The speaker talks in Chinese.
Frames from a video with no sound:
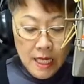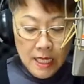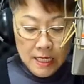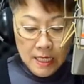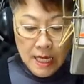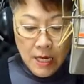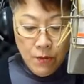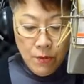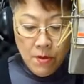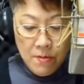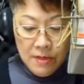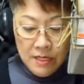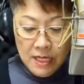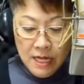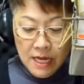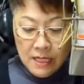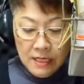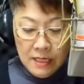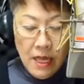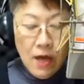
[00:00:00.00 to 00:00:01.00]
那我们
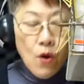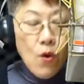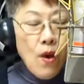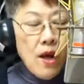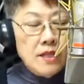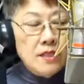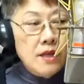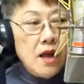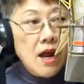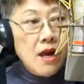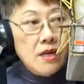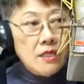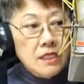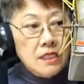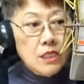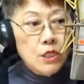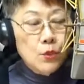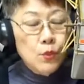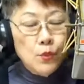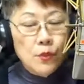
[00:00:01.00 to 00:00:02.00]
的电话是二
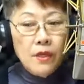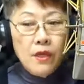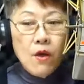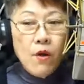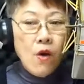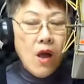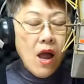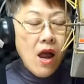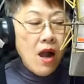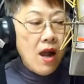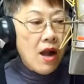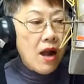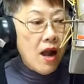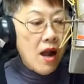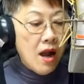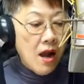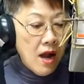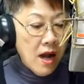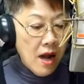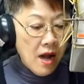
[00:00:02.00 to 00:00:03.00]
七五六二
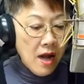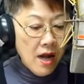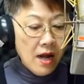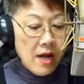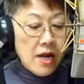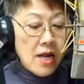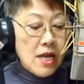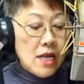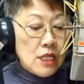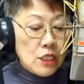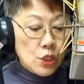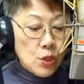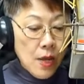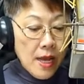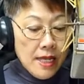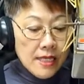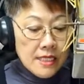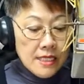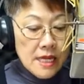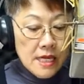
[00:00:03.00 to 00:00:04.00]
二二二，
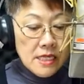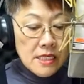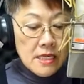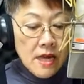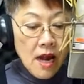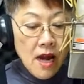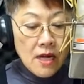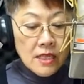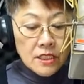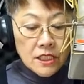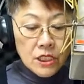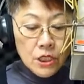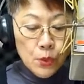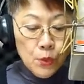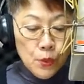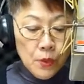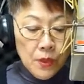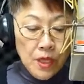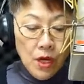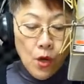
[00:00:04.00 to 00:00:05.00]
传真是二七
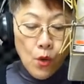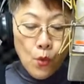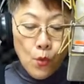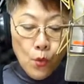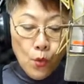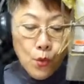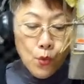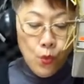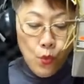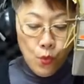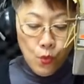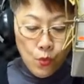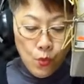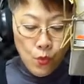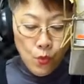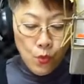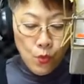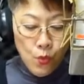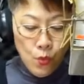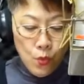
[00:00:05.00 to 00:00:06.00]
五六五
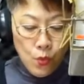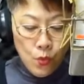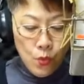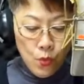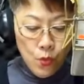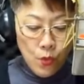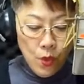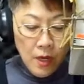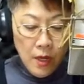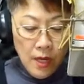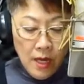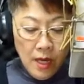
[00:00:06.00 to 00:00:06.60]
五五五。